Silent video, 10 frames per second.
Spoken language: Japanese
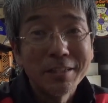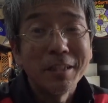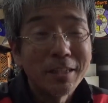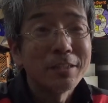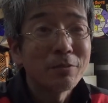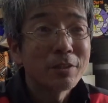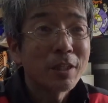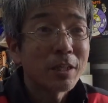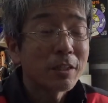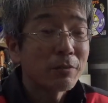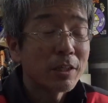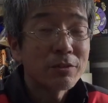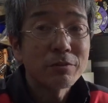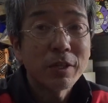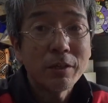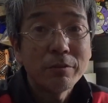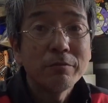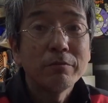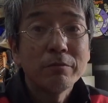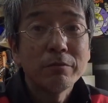でねそれで3桁の台数ぐらい
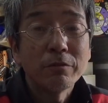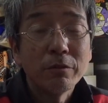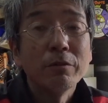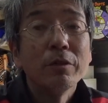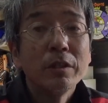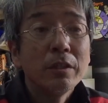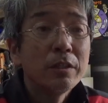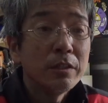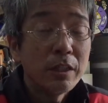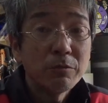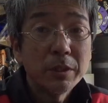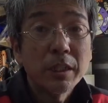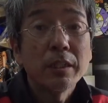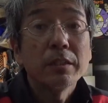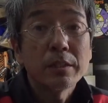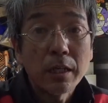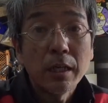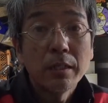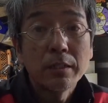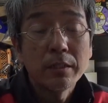を入れるみたいなんですが、